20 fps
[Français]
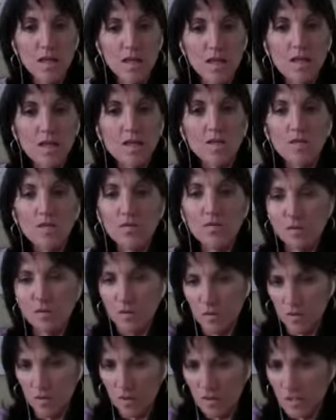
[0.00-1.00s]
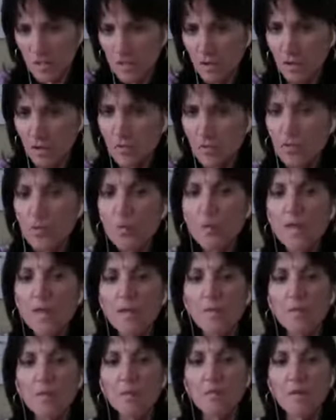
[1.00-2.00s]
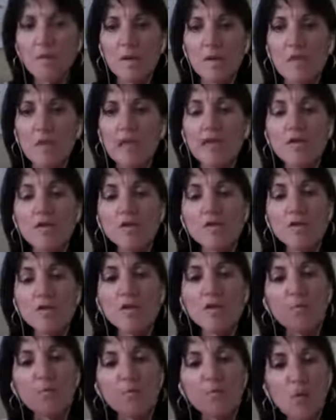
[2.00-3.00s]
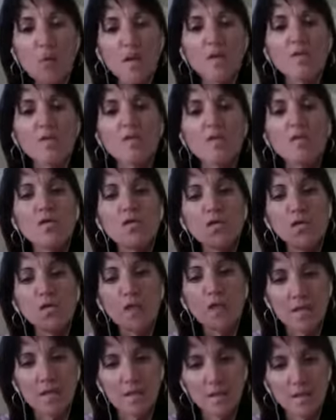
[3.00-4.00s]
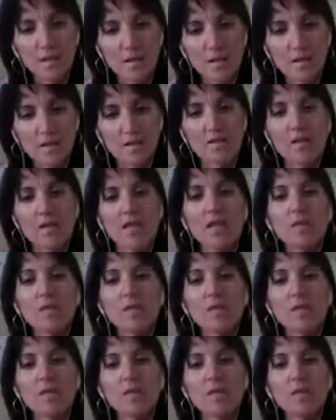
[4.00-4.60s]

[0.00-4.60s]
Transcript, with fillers: Et tout ce qui ne vous permet pas, et tous les points de vue fixes qui sont en